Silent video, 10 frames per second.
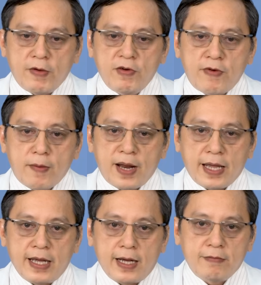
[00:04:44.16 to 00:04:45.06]
về phương pháp
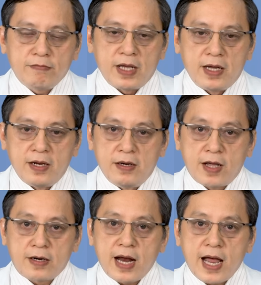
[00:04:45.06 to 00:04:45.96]
này á, thì
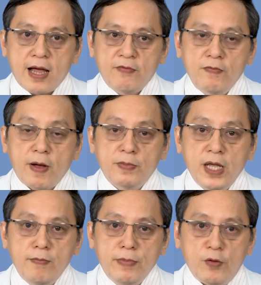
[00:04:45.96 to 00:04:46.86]
thật ra phương pháp
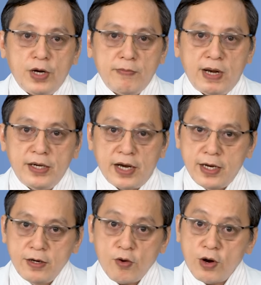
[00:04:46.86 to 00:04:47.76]
tiêm điều trị bệnh
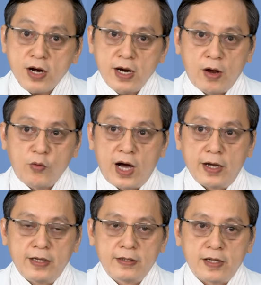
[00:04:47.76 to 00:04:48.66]
trĩ nó có rất là lâu
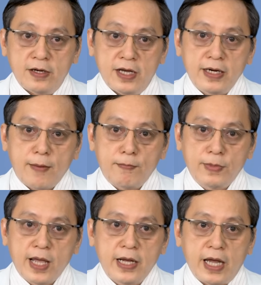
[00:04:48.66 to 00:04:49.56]
đời dạ. từ những năm
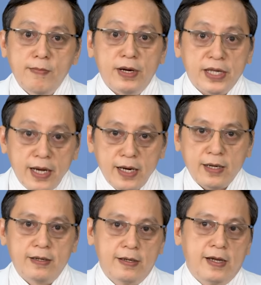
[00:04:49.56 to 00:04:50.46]
thế kỷ 19 á,
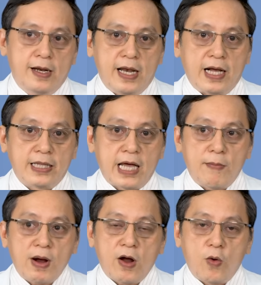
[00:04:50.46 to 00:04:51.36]
là người ta
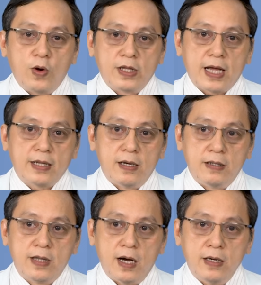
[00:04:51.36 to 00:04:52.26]
đã bắt đầu người ta thử,
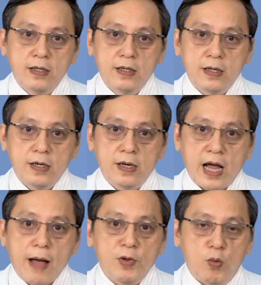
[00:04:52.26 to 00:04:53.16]
thử
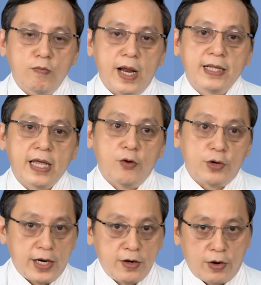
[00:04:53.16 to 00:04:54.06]
áp dụng để người ta điều
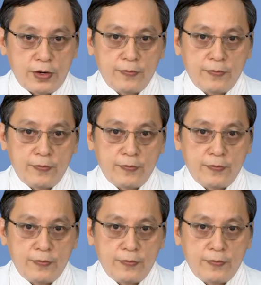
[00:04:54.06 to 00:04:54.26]
trị rồi